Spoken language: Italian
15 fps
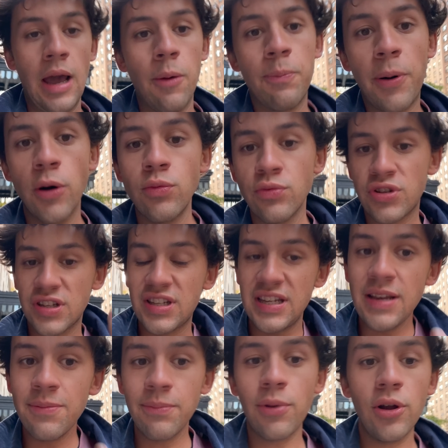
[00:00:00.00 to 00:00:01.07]
un po' un
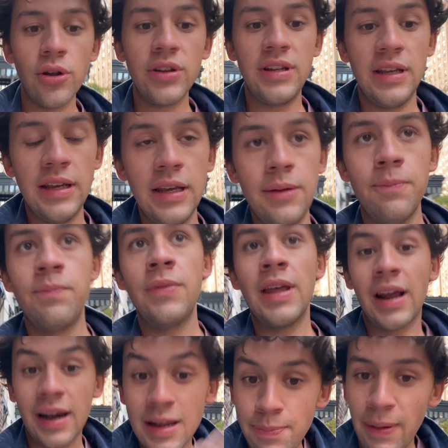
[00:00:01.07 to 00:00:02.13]
simbolo di
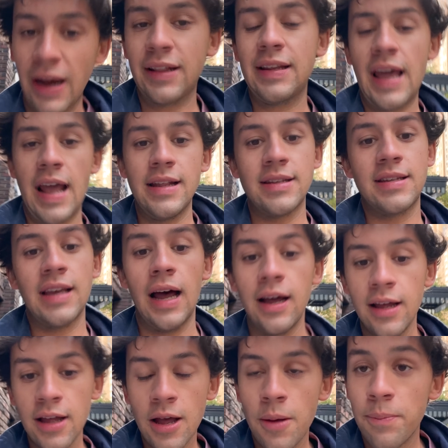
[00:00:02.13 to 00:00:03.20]
ripartenza
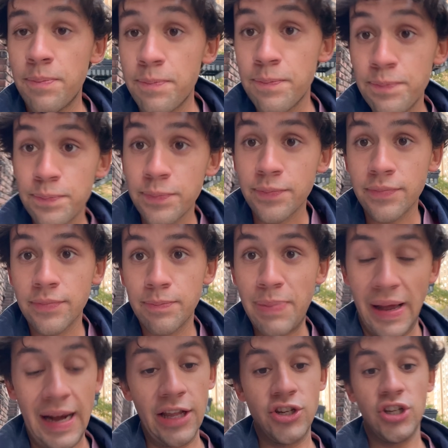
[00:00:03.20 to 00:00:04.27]

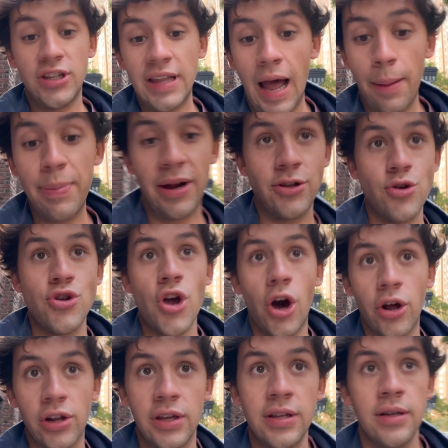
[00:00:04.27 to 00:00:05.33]
per la città, per New
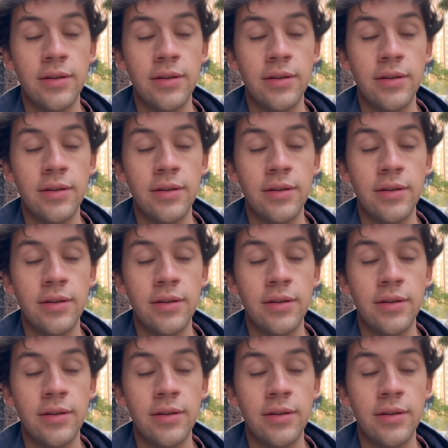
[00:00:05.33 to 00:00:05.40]
York.